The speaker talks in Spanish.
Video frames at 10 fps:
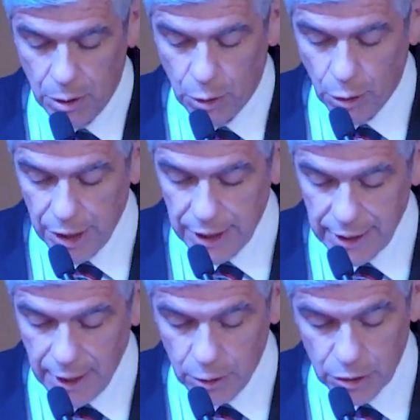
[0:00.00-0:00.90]

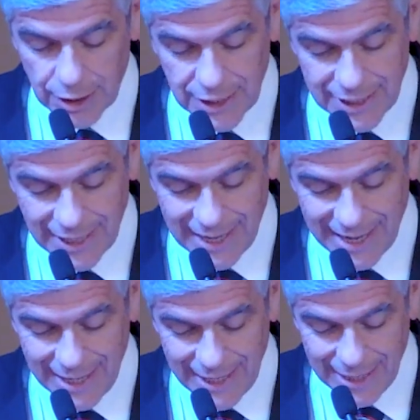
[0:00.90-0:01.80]
orientados es esa
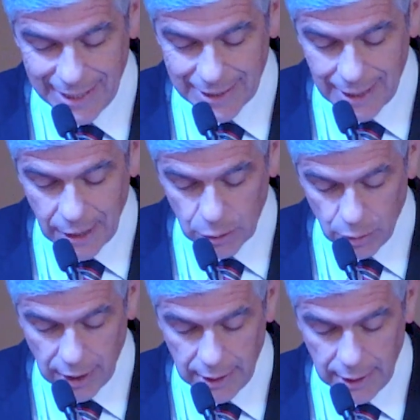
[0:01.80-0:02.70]
caridad
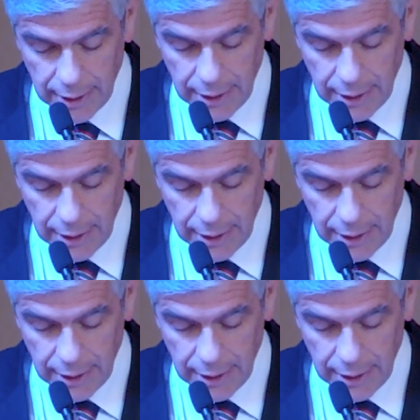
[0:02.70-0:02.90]
intelectual